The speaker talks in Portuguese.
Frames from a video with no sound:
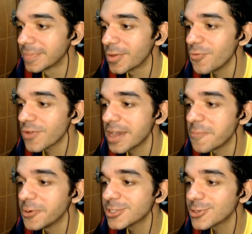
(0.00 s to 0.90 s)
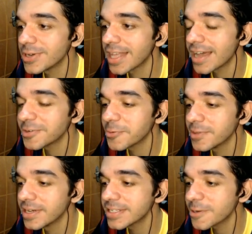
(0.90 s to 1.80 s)
Eu fiquei emocionado com o
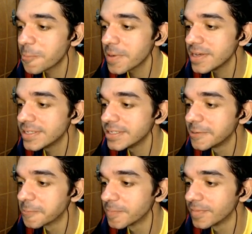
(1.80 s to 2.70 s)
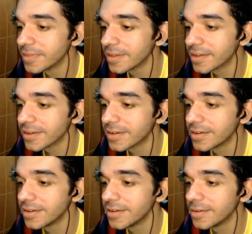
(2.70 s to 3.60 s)
lance e eu perdi.
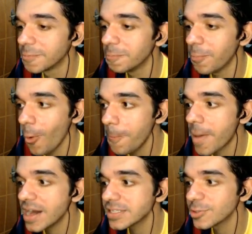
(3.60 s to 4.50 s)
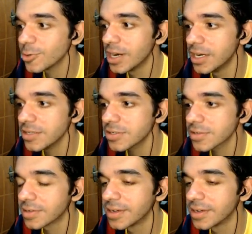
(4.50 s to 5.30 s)
Bom passe do Ganso.